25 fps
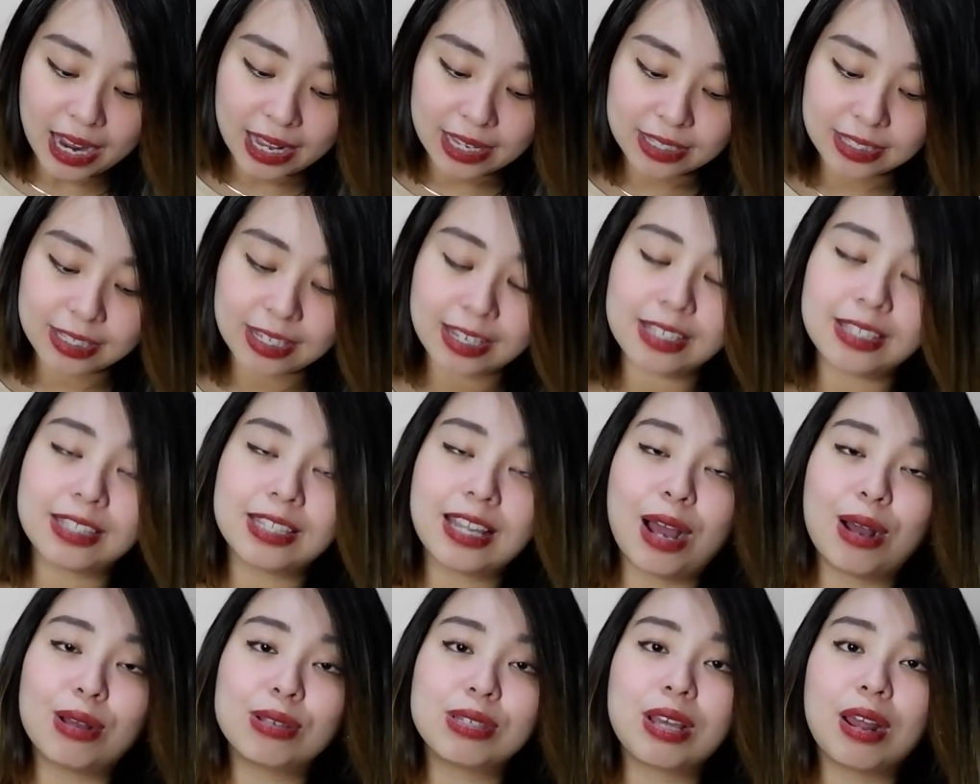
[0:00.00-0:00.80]
is
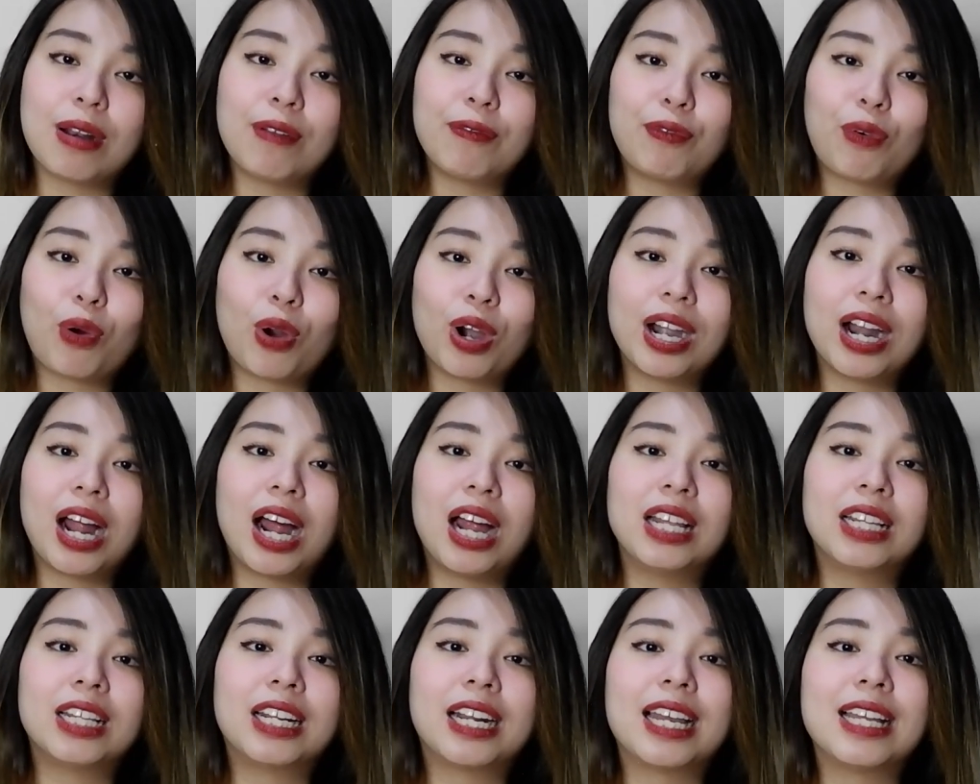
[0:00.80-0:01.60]

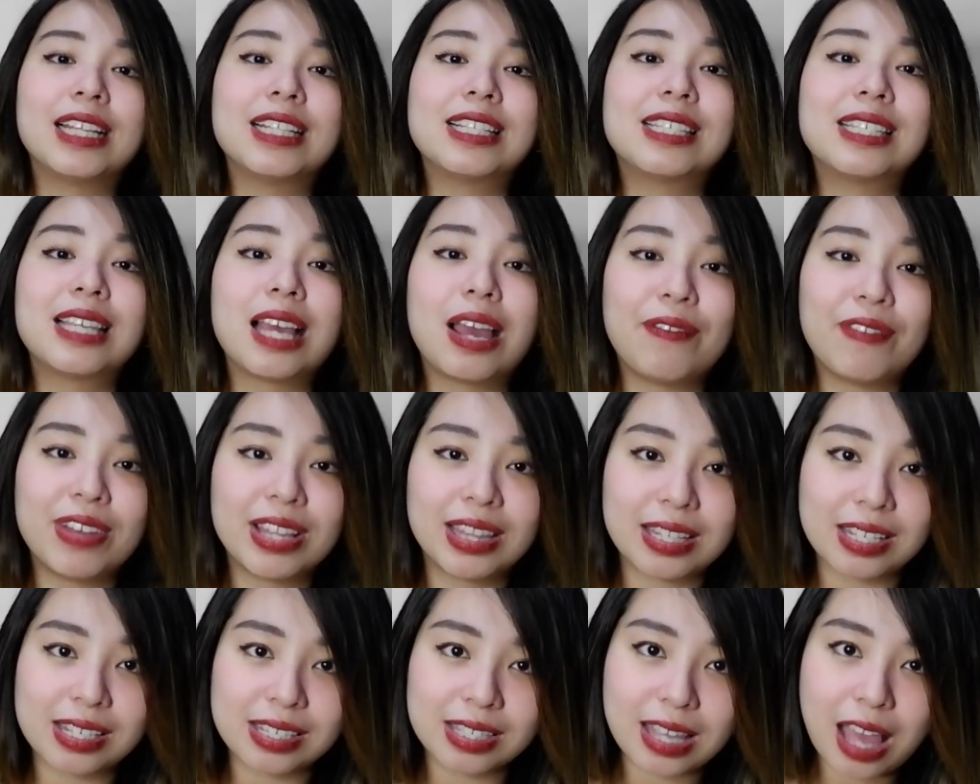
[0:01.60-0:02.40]

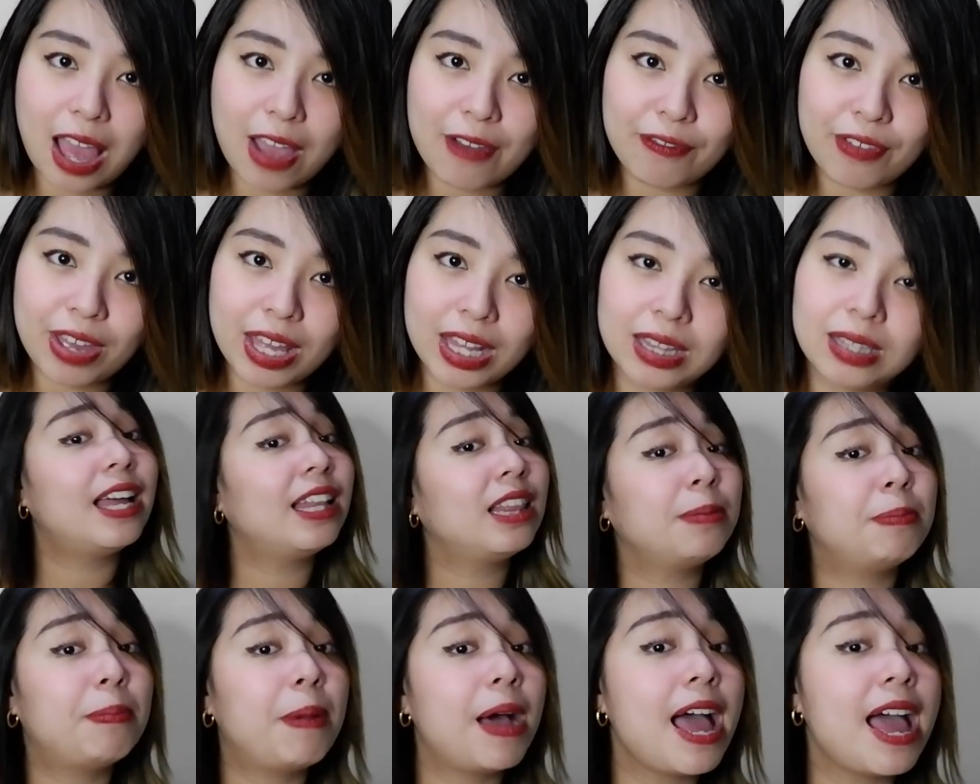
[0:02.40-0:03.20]
6,477.
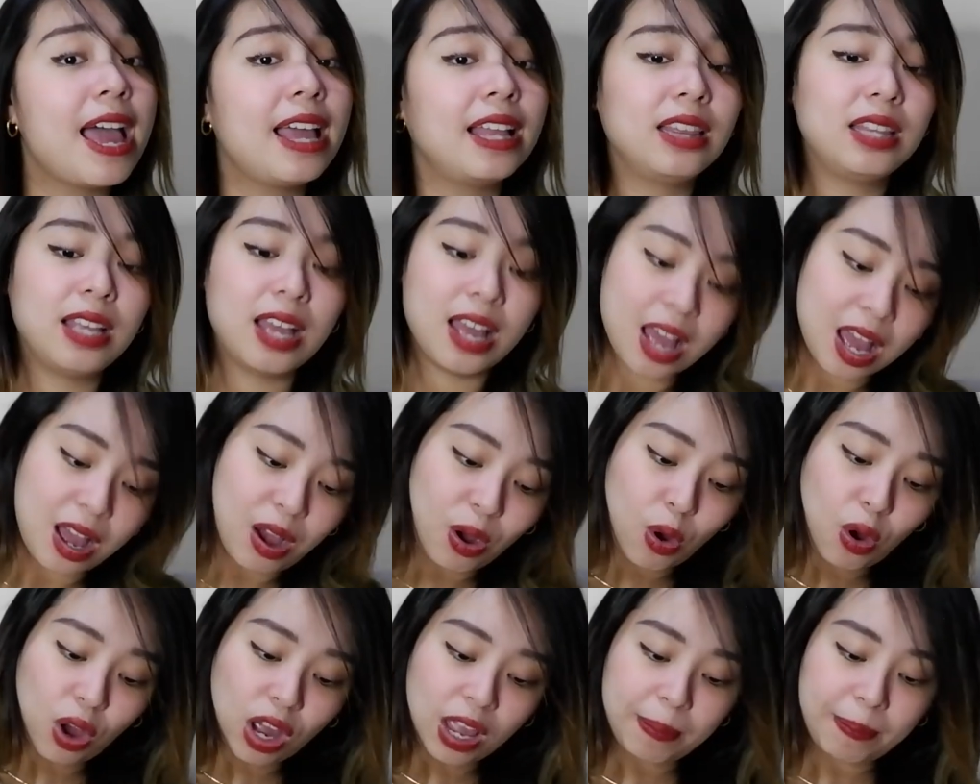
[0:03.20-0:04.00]
Not bad.
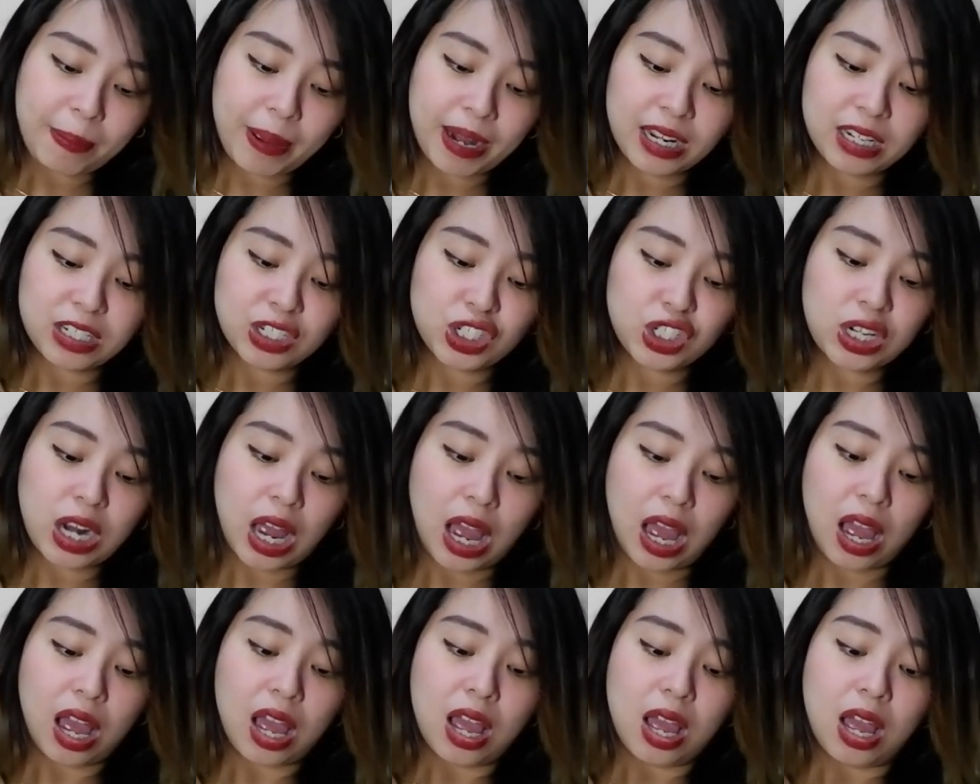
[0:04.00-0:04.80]
Okay pa rin
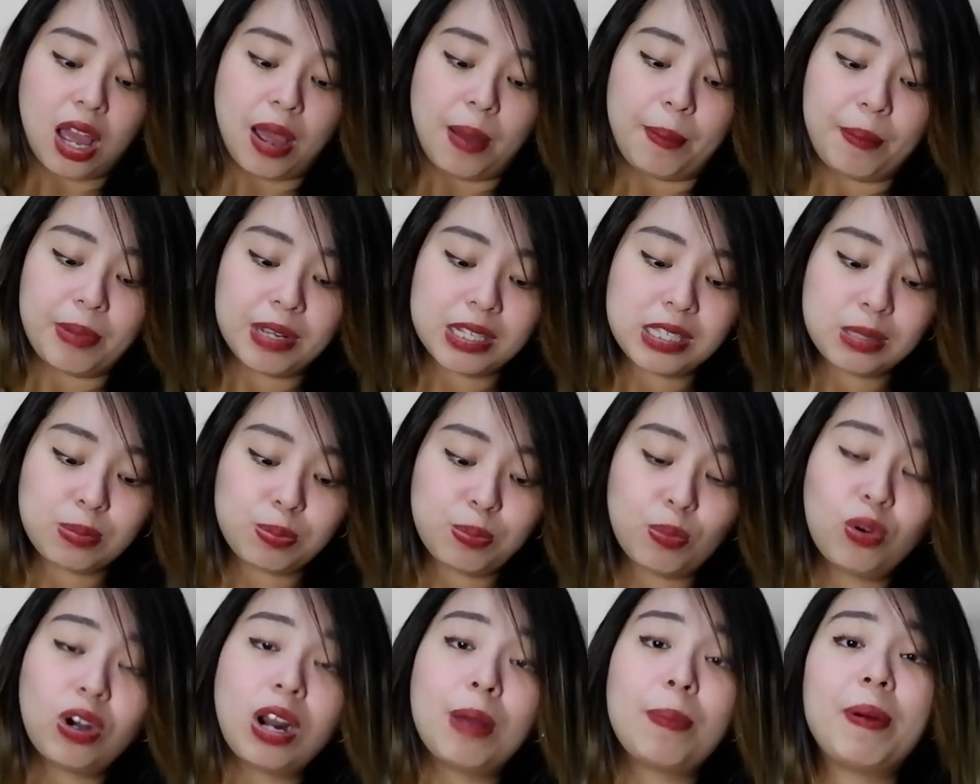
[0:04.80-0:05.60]
siya. Mas
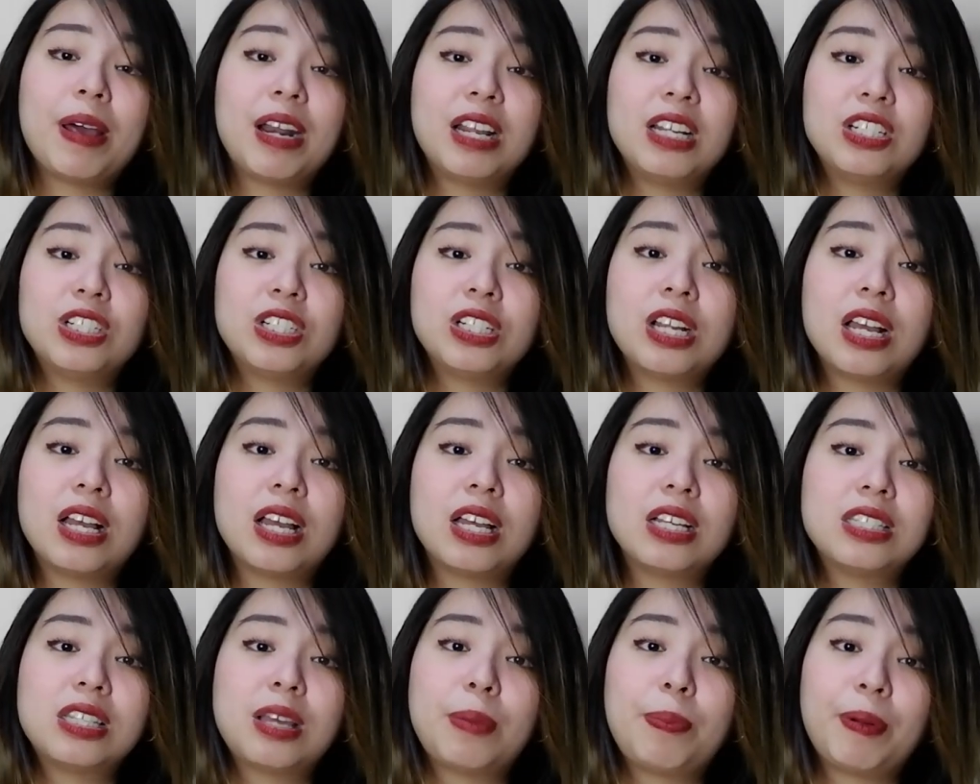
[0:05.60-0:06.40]
mura pa rin
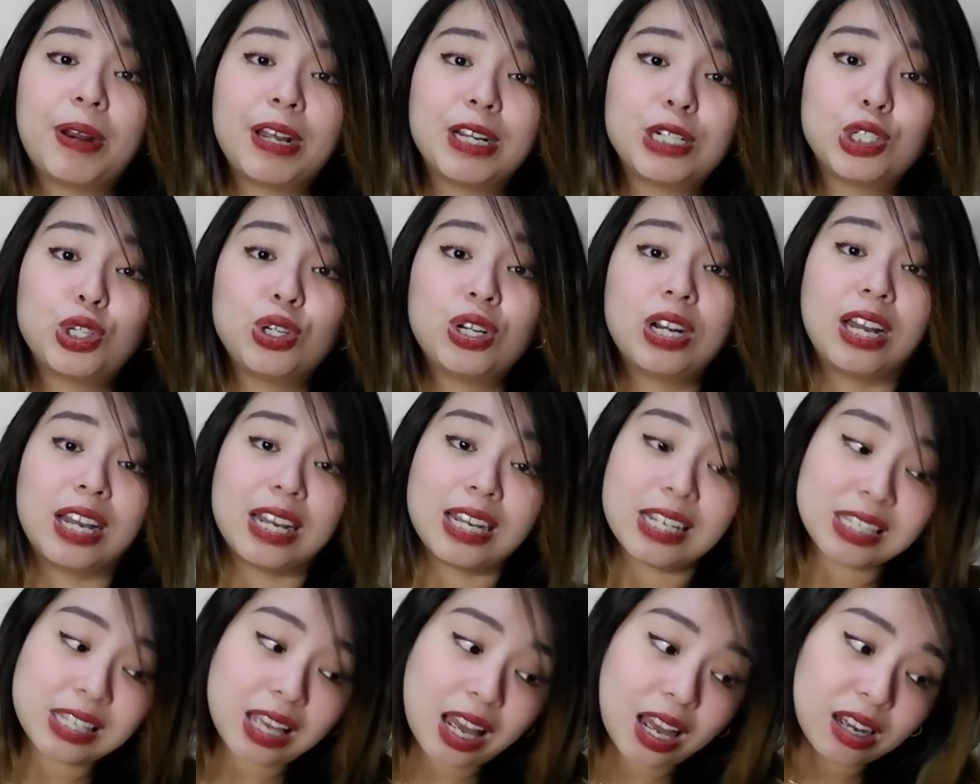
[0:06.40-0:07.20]
siya sa presyo ng
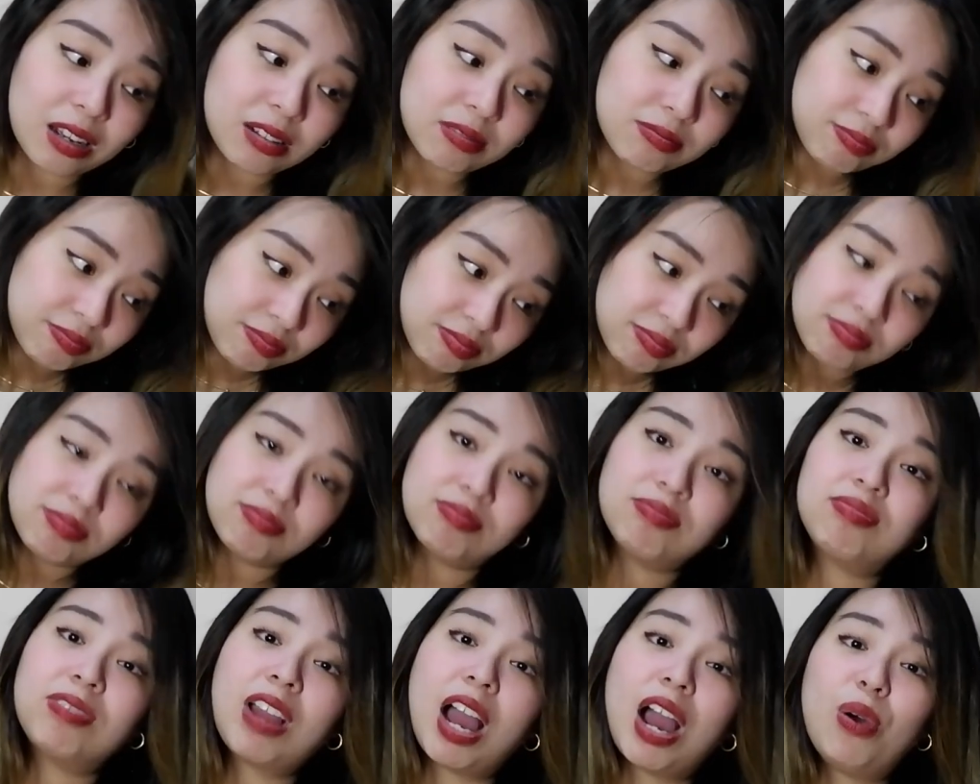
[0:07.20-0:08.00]
isang
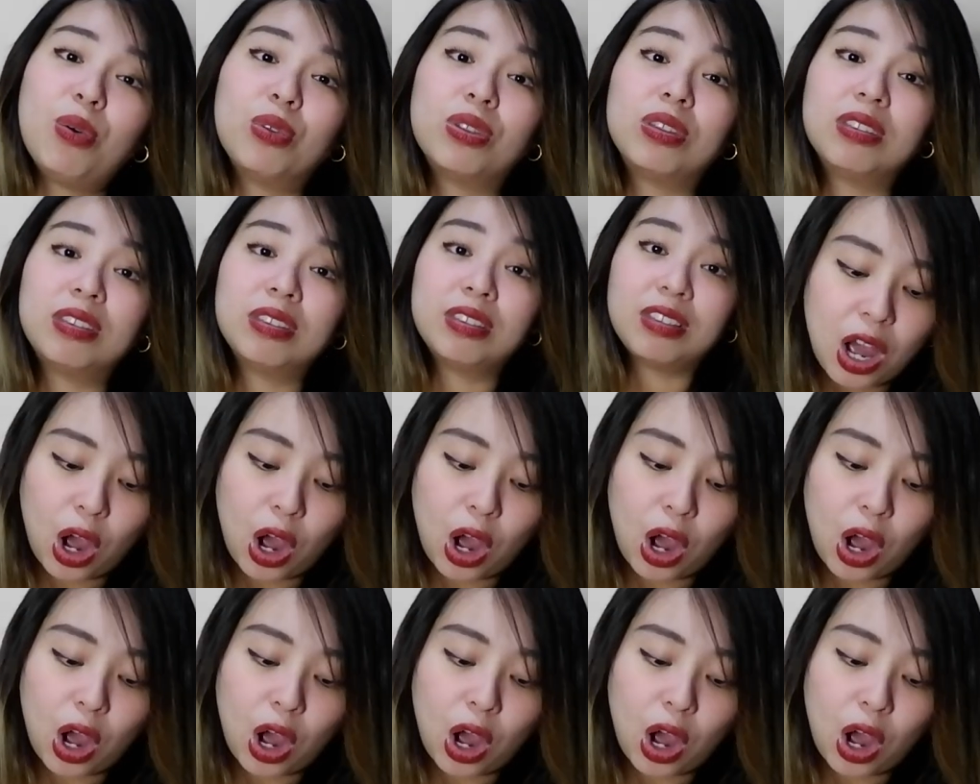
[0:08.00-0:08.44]
gown.